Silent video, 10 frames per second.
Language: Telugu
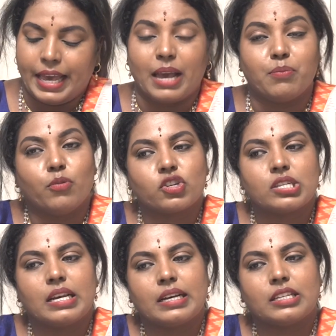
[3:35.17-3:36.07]

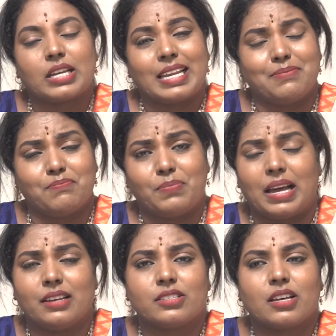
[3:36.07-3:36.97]
ఎమోషనల్గా చాలా
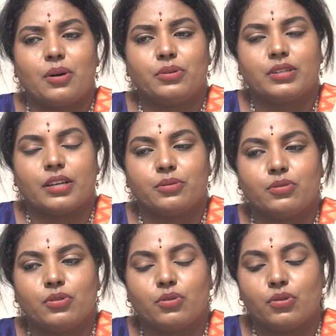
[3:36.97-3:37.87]
ఇంబ్యాలెన్స్గా ఉంటారు
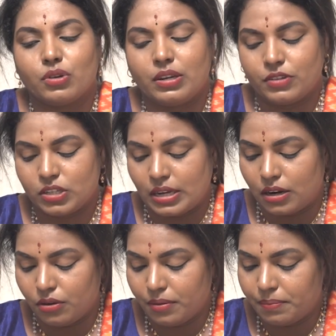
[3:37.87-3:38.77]
కొన్ని కొన్ని
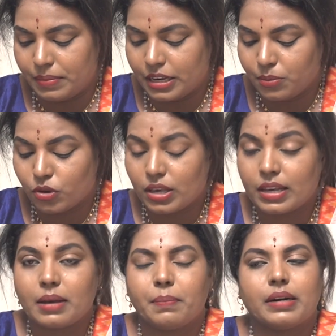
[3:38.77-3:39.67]
విషయాల్లో మరీ
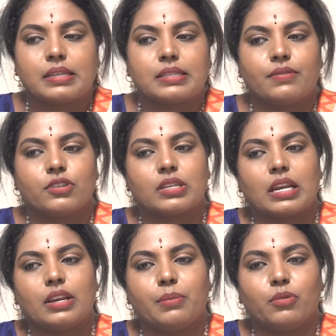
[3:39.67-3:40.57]
ముఖ్యంగా పర్సనల్
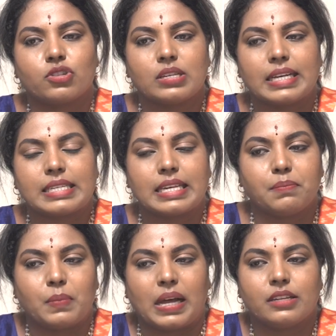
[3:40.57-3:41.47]
విషయాల్లో ఎమోషనల్గా చాలా
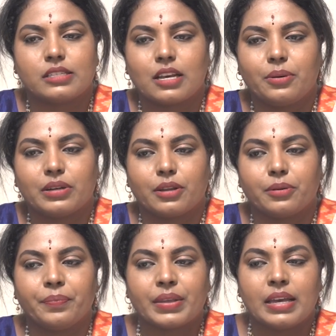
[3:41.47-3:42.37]
ఇంబ్యాలెన్స్గా
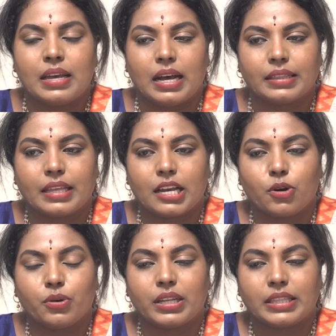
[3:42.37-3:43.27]
ఉంటారు
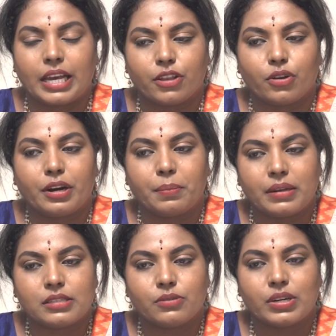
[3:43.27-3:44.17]
అంతేకాకుండా థైరాయిడ్
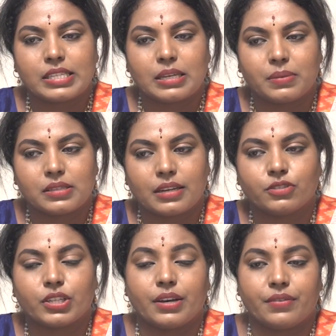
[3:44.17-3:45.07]
పేసీఓడి
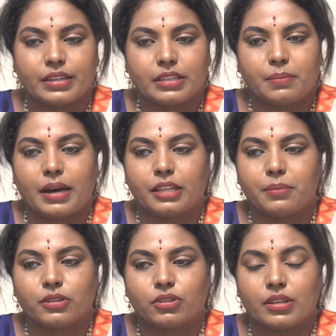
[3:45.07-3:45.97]
సమస్యలతో ఎవరైతే
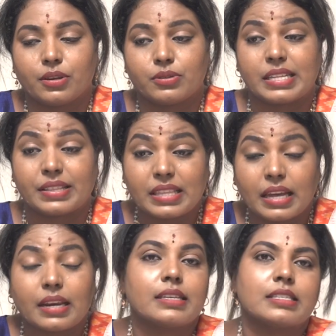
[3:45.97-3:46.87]
బాధపడుతున్నారో
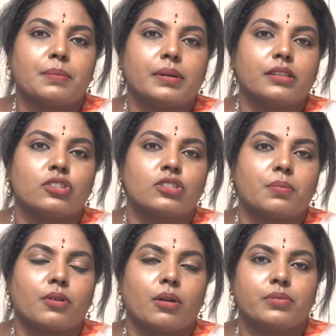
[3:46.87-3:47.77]
సంతానానికి సంబంధించి
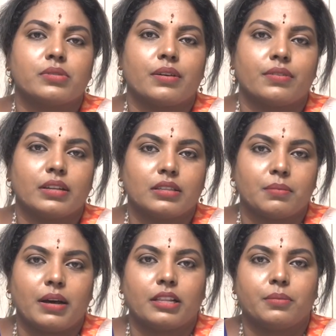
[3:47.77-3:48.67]
ప్రాబ్లమ్స్ ఎవరైతే
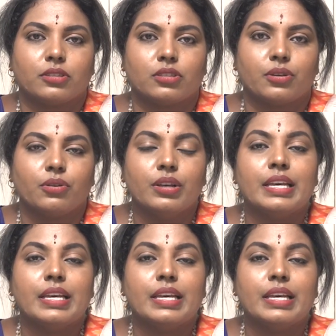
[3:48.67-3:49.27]
బాధపడుతున్నారో